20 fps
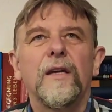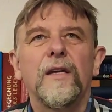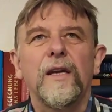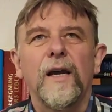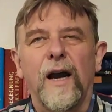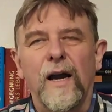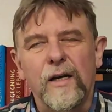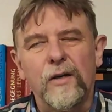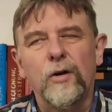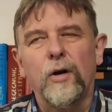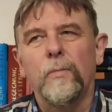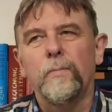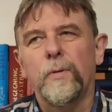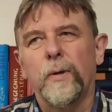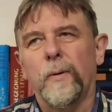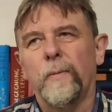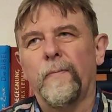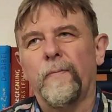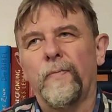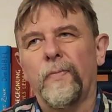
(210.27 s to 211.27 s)
Jakob,
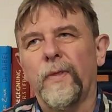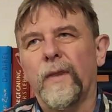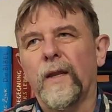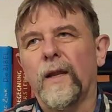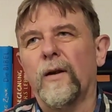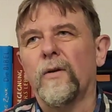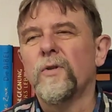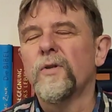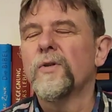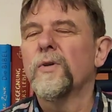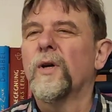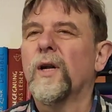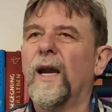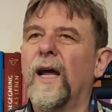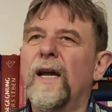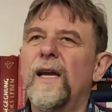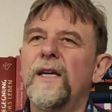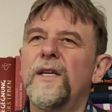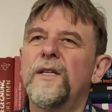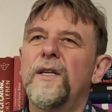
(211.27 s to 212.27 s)
und
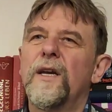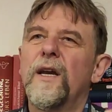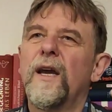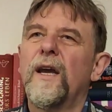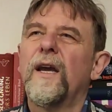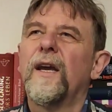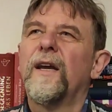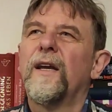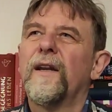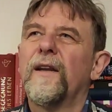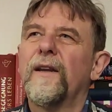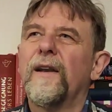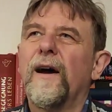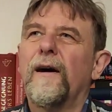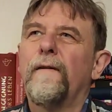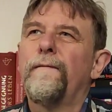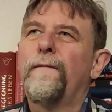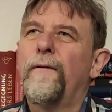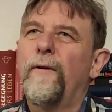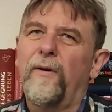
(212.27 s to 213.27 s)
zugleich
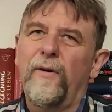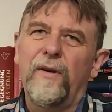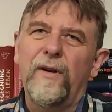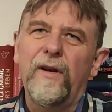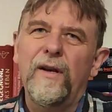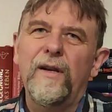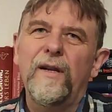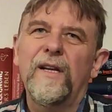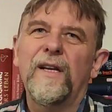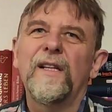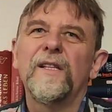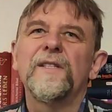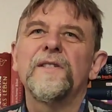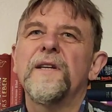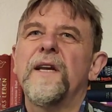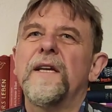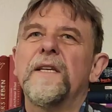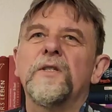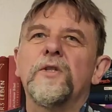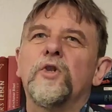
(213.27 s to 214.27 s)
nach vorn
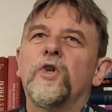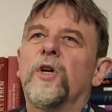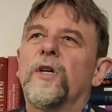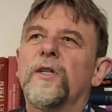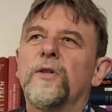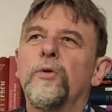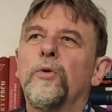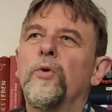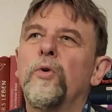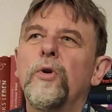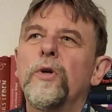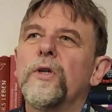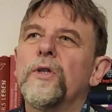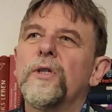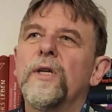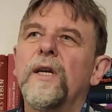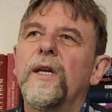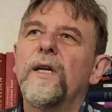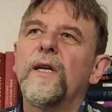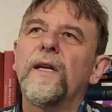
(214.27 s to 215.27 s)
ins
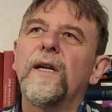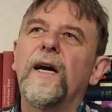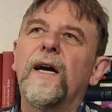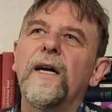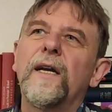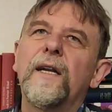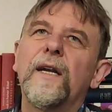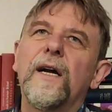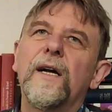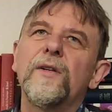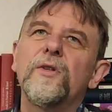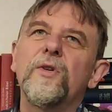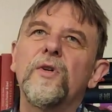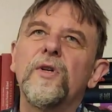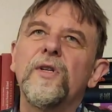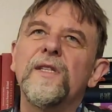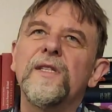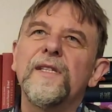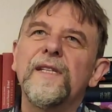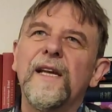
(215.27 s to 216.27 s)
Eschatologische hinein, also
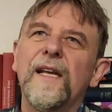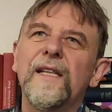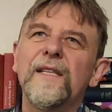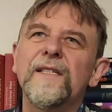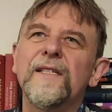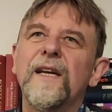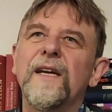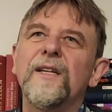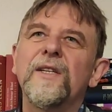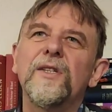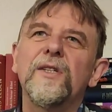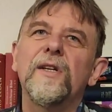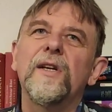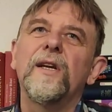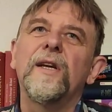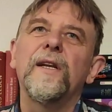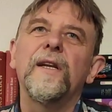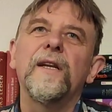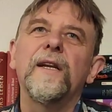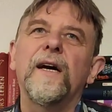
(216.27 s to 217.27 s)
ins Jenseitige
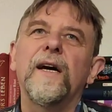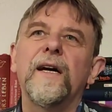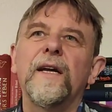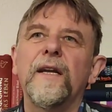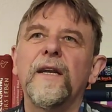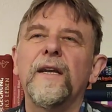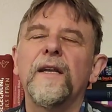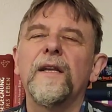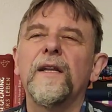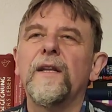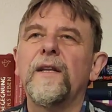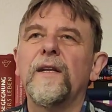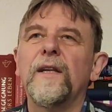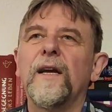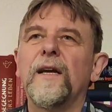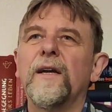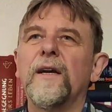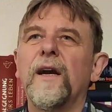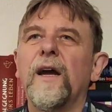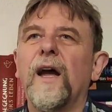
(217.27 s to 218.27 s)
hinein, in
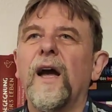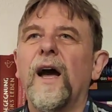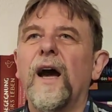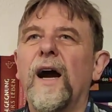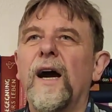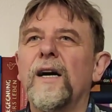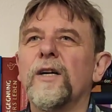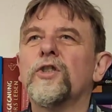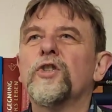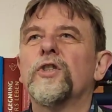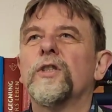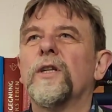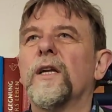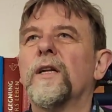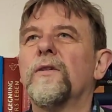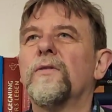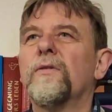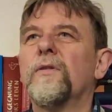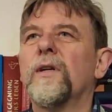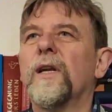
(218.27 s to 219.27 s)
der
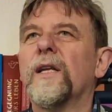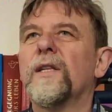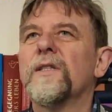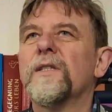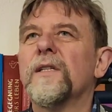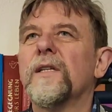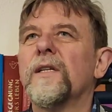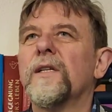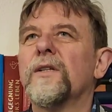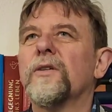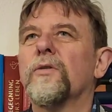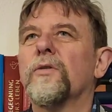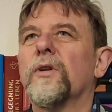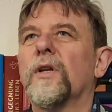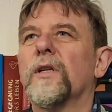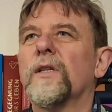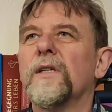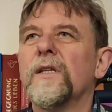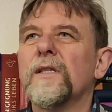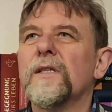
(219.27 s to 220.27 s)
Erstellung letztlich
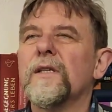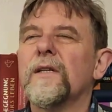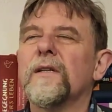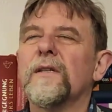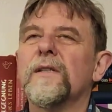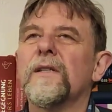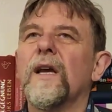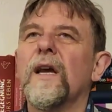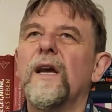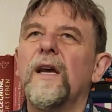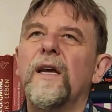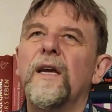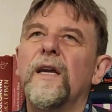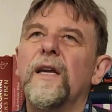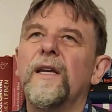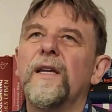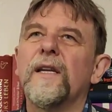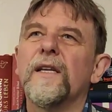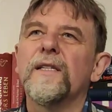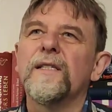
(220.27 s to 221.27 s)
oder dieses
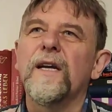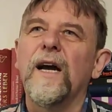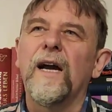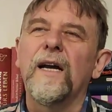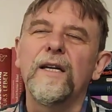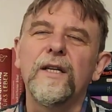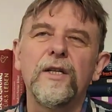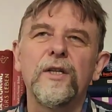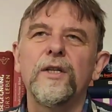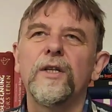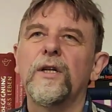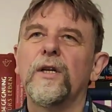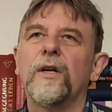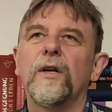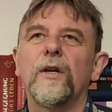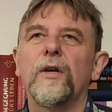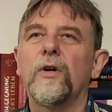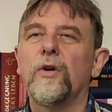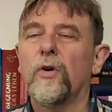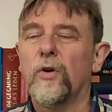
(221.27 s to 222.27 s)
in das Reich
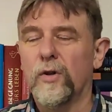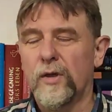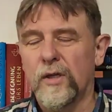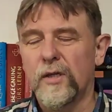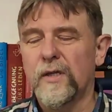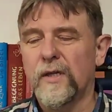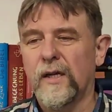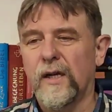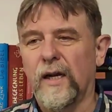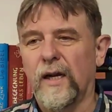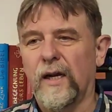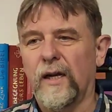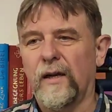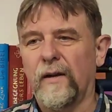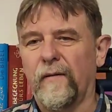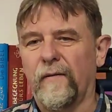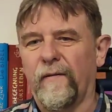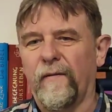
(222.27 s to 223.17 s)
Gottes hinein.